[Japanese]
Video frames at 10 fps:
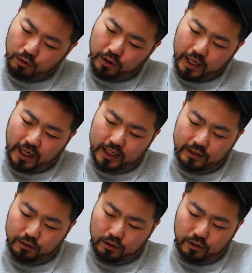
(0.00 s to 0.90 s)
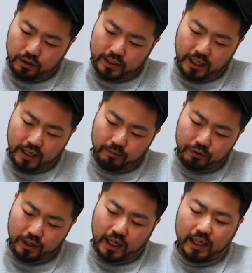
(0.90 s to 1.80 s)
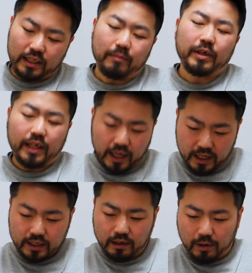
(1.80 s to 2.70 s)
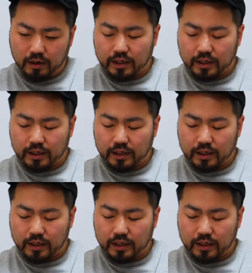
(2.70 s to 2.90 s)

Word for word: とロードレガリス、ちょっと1000円分ぐらい買ってみて、で、まあ、